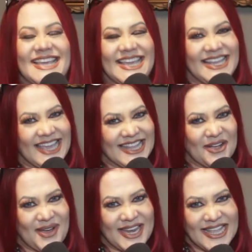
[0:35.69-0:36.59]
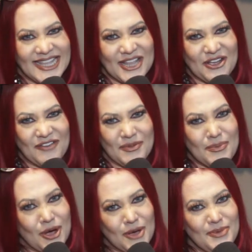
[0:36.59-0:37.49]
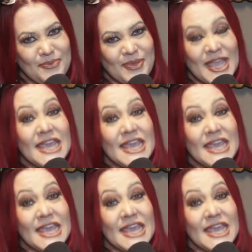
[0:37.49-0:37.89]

ele que é da 49 Mob,